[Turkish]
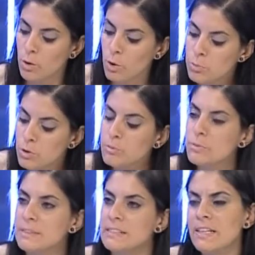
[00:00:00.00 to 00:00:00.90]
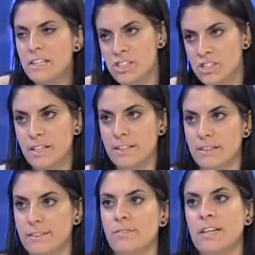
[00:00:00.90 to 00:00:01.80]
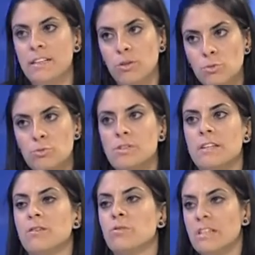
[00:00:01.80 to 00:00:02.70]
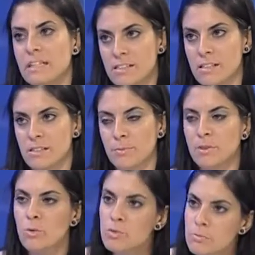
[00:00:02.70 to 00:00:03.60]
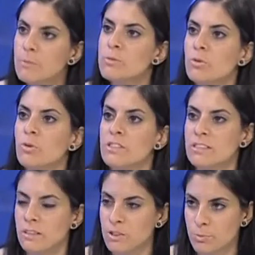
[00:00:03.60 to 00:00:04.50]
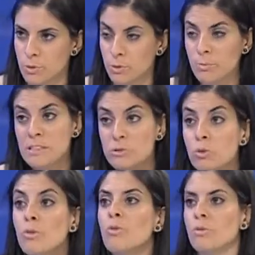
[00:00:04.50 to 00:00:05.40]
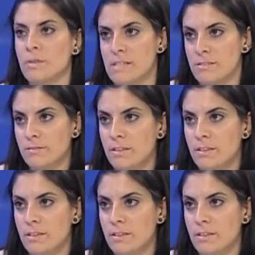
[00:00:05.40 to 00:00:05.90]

o bölümü bitiren kişilere denir. Ve yine onun üzerine yüksek lisans yaptığında uzman psikolojik danışman olur. Psikolog olmaz.